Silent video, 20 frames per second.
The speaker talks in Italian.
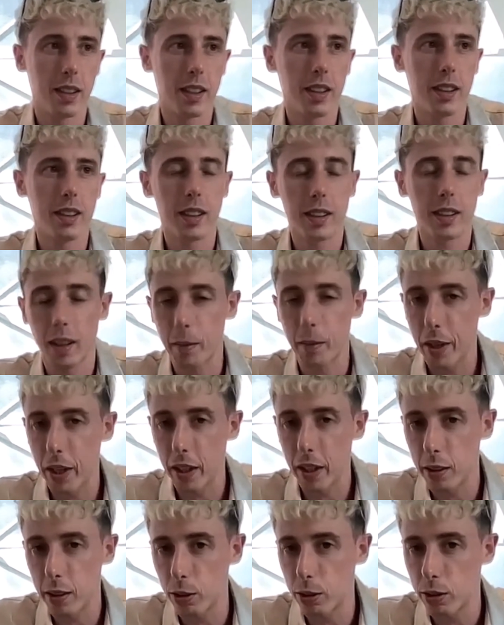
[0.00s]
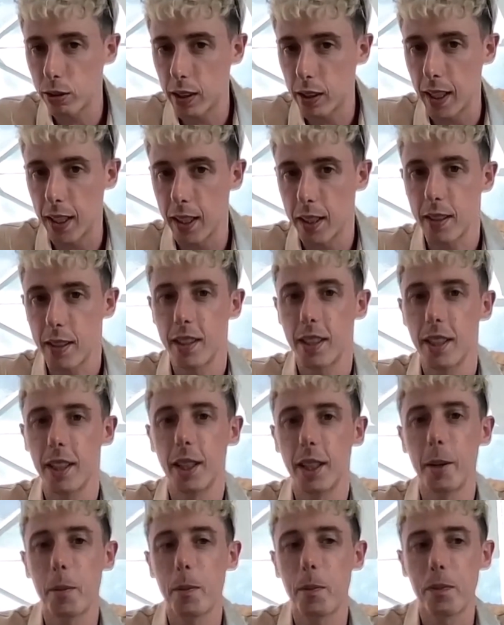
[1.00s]
in determinati
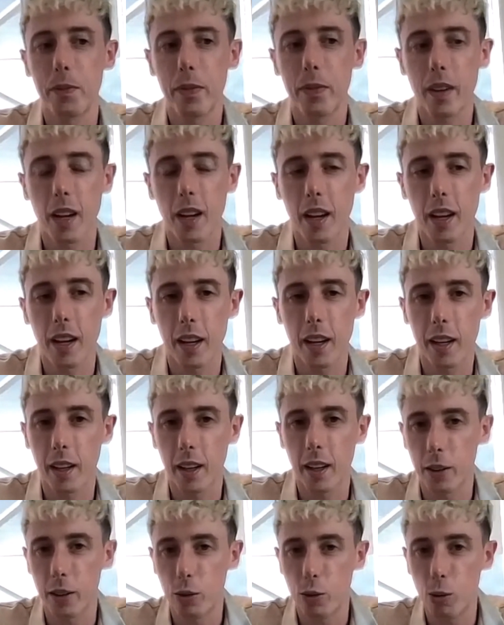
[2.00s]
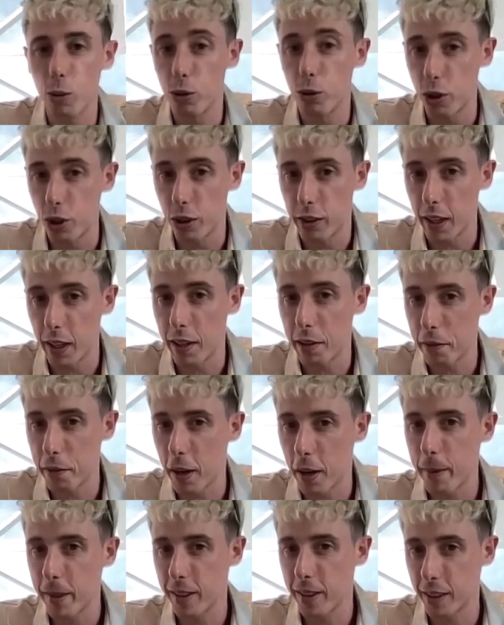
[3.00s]
contesti e, e, tu ci tieni
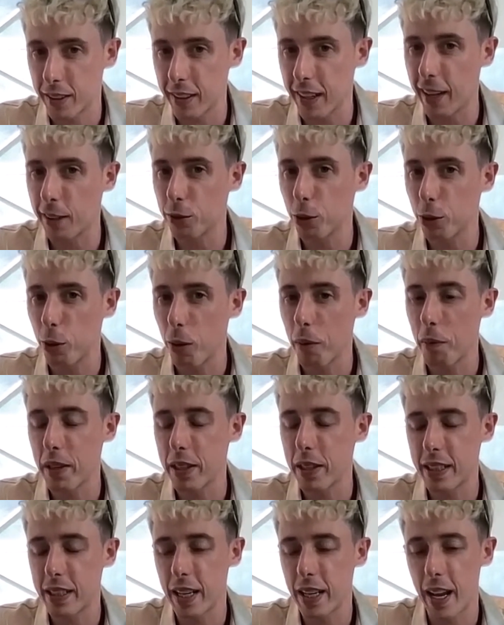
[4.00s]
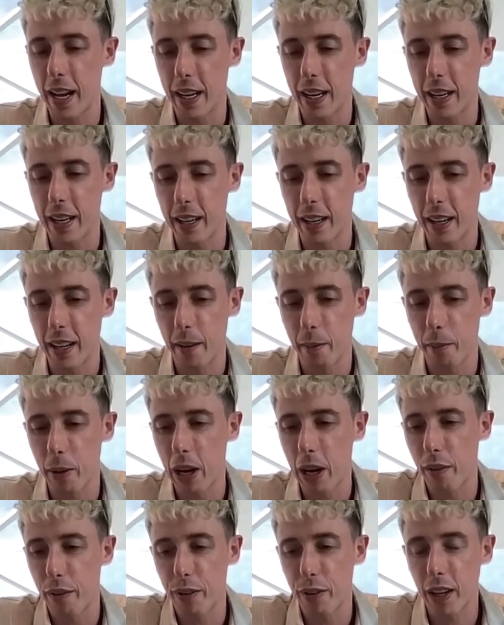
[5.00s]
veramente tanto a quei pensieri e poi
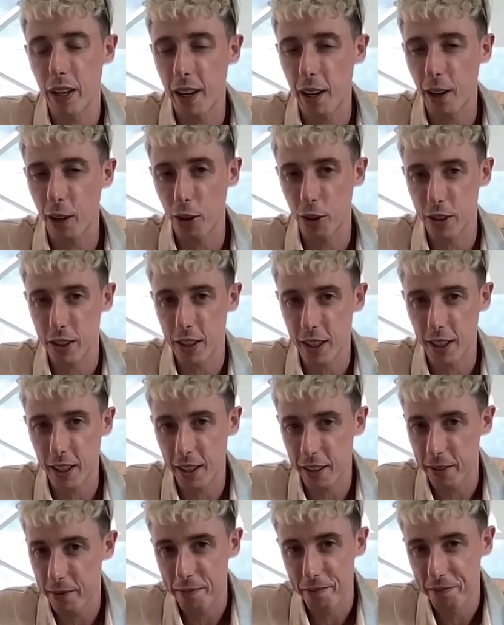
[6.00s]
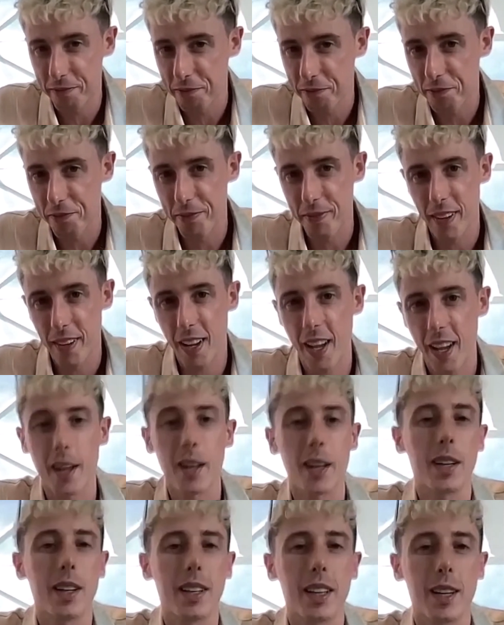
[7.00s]
alla fine la cosa
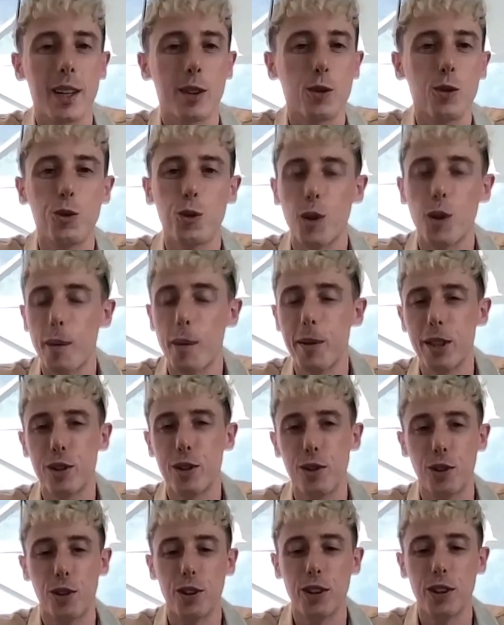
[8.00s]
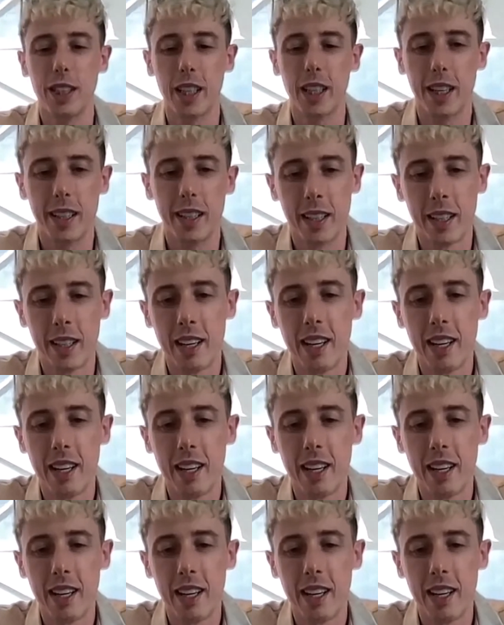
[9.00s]
era, era tutta una menzogna,